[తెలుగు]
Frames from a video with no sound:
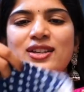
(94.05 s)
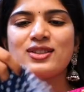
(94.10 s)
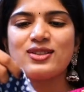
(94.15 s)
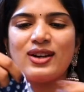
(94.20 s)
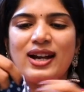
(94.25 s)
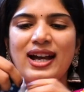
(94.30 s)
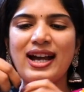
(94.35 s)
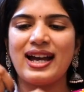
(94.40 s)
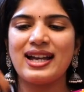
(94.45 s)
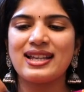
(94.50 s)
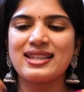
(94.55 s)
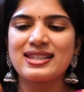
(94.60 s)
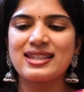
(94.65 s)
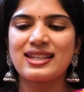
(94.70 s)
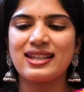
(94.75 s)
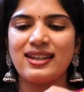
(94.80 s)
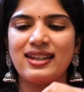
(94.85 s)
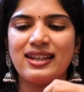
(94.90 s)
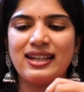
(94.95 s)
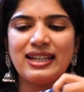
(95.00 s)
సో
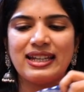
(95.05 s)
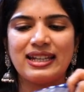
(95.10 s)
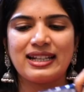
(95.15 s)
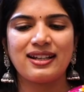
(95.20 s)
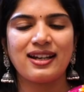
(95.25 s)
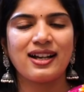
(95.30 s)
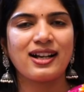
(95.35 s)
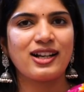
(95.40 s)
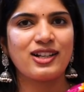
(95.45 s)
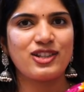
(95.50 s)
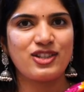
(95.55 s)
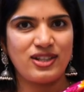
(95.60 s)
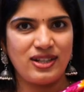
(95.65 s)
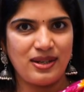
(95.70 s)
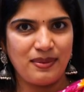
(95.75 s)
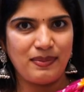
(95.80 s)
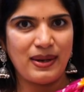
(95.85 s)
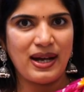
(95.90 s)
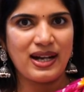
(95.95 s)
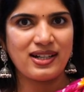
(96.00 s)
హ్యాండ్స్కి ఇట్లాగా
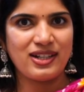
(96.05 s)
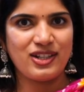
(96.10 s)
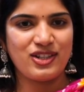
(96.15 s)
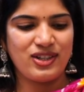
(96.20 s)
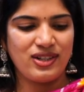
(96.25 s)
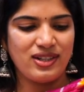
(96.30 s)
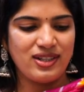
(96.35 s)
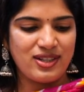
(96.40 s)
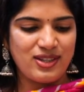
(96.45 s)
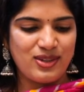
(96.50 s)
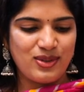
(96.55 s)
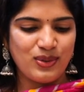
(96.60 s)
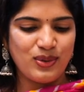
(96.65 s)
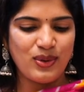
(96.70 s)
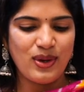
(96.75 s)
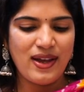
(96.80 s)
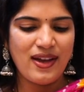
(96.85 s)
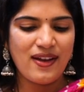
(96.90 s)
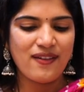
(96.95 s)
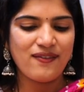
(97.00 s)
చిన్న పార్టీషన్ ఇస్తూ
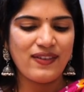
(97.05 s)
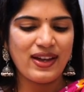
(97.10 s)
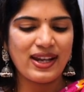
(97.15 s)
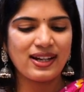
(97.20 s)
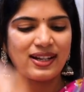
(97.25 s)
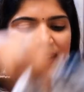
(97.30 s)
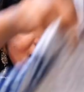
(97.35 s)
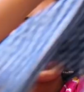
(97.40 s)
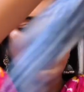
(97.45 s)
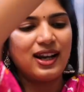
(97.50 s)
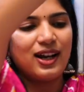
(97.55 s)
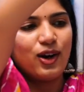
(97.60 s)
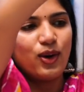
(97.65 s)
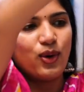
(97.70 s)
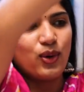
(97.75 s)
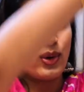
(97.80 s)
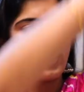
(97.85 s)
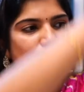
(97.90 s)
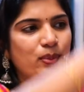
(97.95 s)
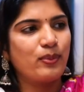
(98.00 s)
వెనకాల ఒక